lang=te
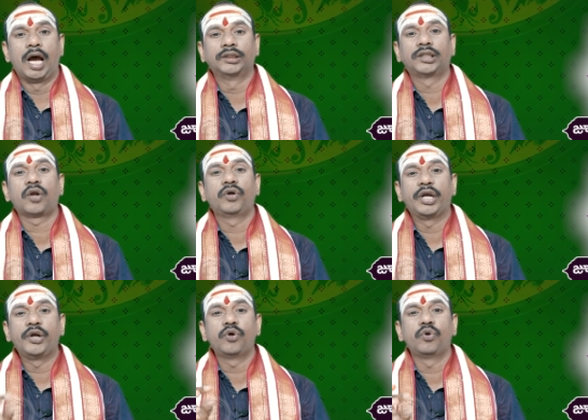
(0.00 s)
అందరూ
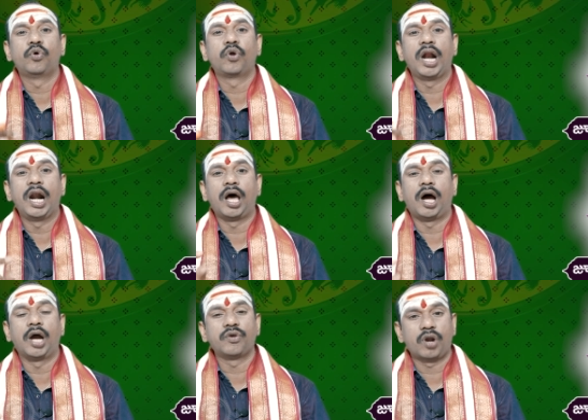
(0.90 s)
నిండు నూరేళ్ల
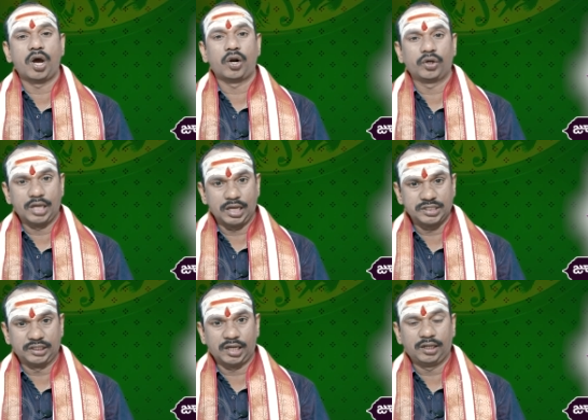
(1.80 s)
ఆయురారోగ్యాల
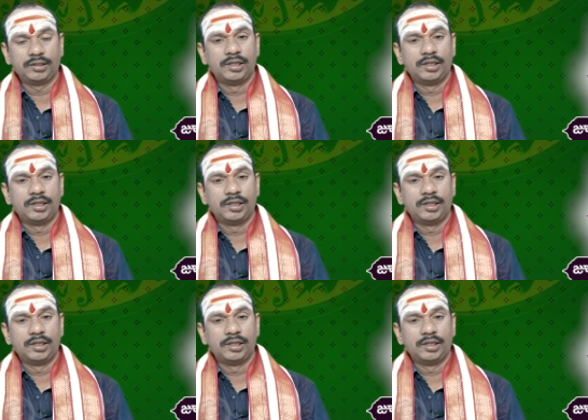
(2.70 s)
చేత